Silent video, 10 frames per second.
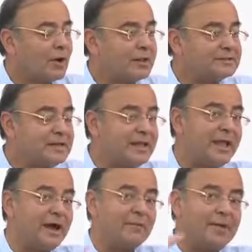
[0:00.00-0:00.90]
और
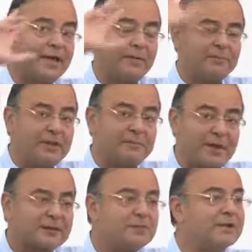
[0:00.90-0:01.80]
इसलिए हमें अपनी
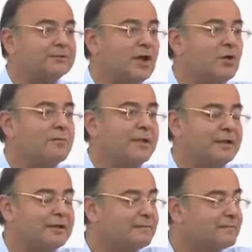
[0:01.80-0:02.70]
प्राथमिकताओं में